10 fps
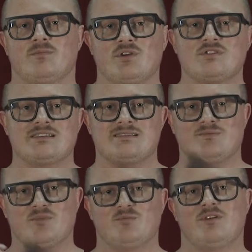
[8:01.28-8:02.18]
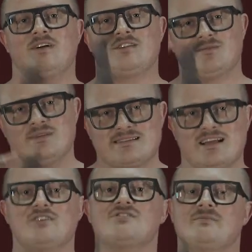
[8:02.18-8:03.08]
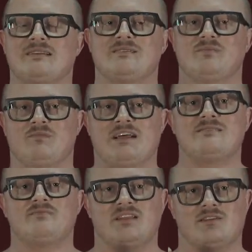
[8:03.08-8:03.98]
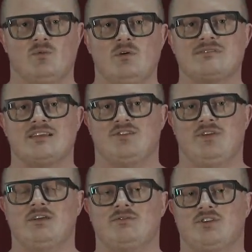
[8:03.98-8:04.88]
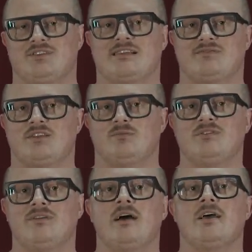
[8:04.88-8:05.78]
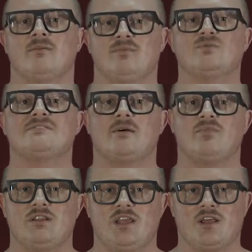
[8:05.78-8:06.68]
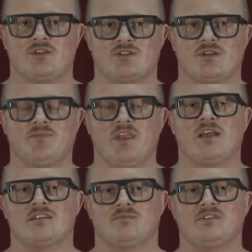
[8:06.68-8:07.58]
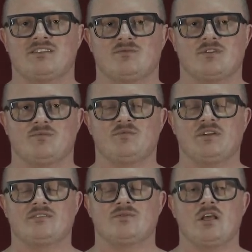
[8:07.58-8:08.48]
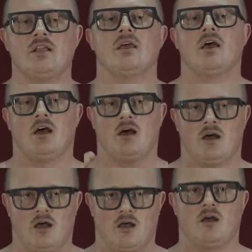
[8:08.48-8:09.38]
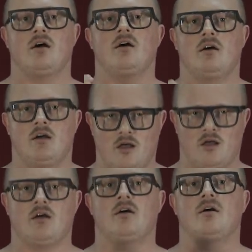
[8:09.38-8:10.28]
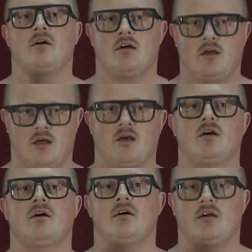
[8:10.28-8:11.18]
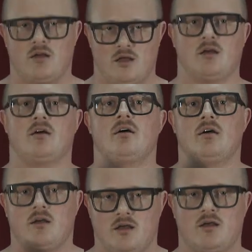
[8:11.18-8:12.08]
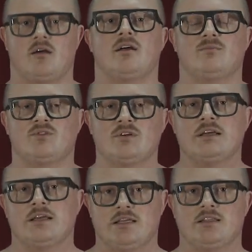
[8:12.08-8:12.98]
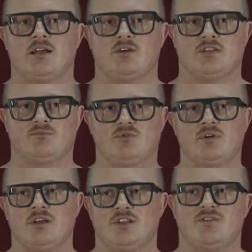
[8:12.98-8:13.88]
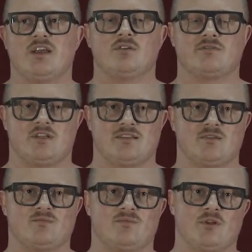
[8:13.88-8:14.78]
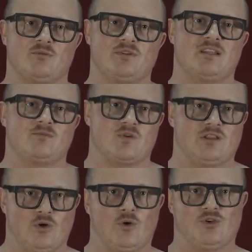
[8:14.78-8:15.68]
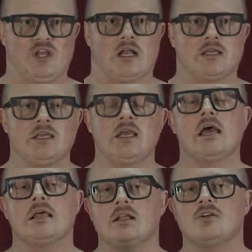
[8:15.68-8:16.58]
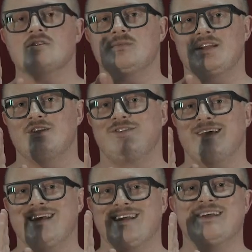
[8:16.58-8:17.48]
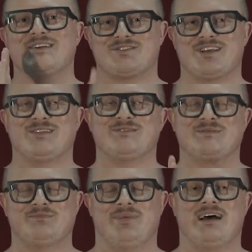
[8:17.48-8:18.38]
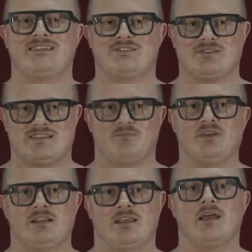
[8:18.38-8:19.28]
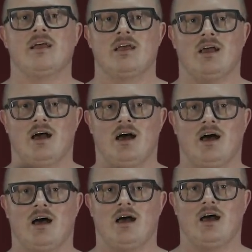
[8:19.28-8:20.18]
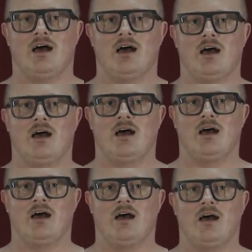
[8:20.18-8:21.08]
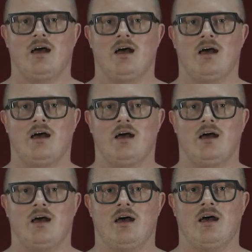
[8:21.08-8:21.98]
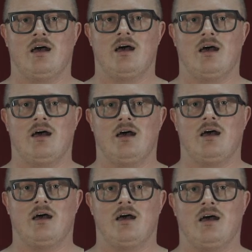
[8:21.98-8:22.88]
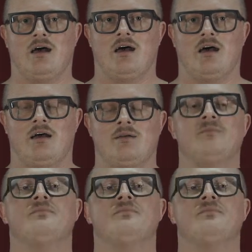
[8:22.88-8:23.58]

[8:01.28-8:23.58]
Proszę spróbować, żeby z każdym następnym razem ten głos, ten dźwięk, który się z nas wydobywa, był stabilniejszy. Żeby nie, żebyśmy nie słyszeli a, albo innego typu dźwięków, które są podobne na przykład do kosiarki, tylko żeby ten dźwięk szedł bardzo stabilnie. A